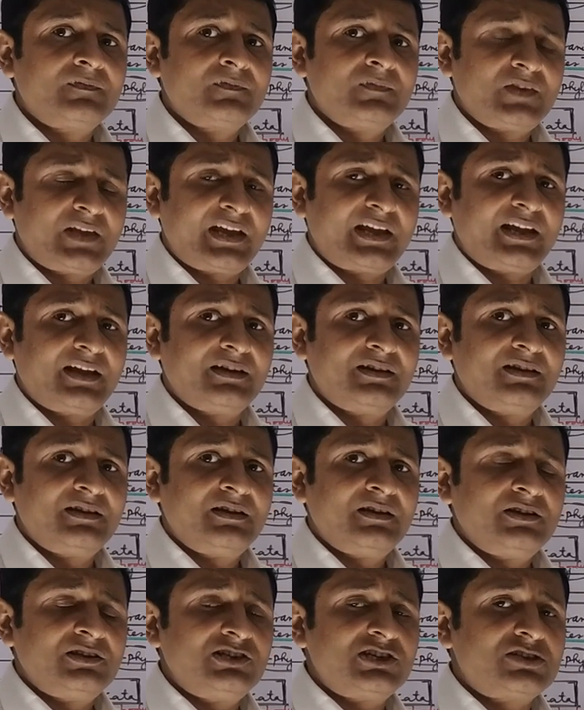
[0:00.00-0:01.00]
ठीक है
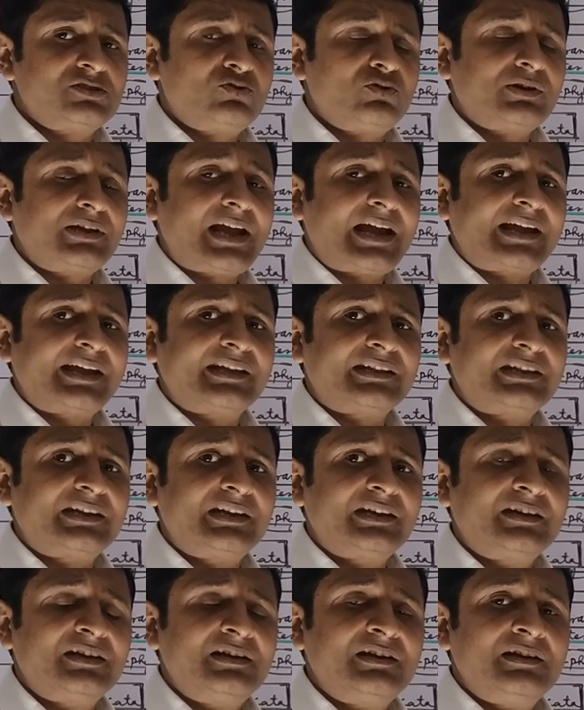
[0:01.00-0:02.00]
जिसको क्या कहते
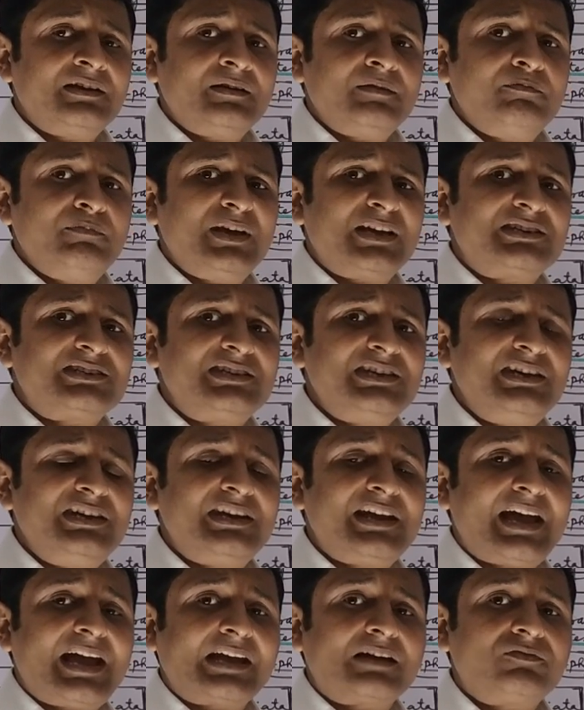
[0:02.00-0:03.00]
हैं मिक्सिन
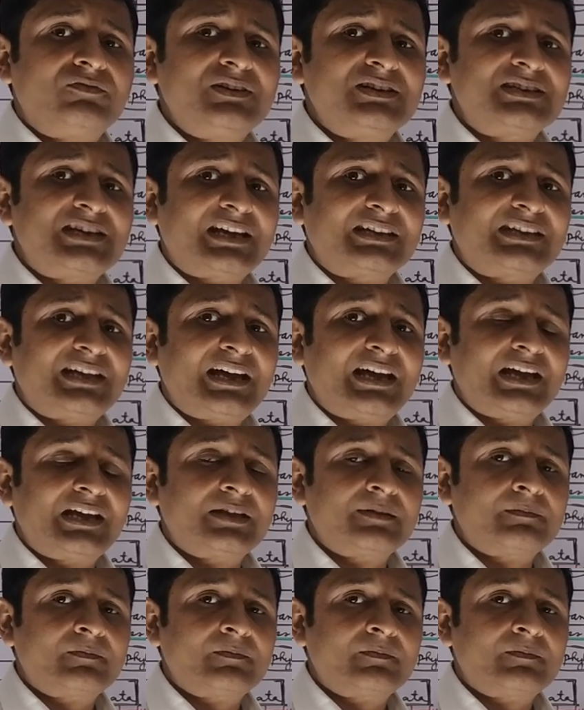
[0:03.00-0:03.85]
हैगफिस आता है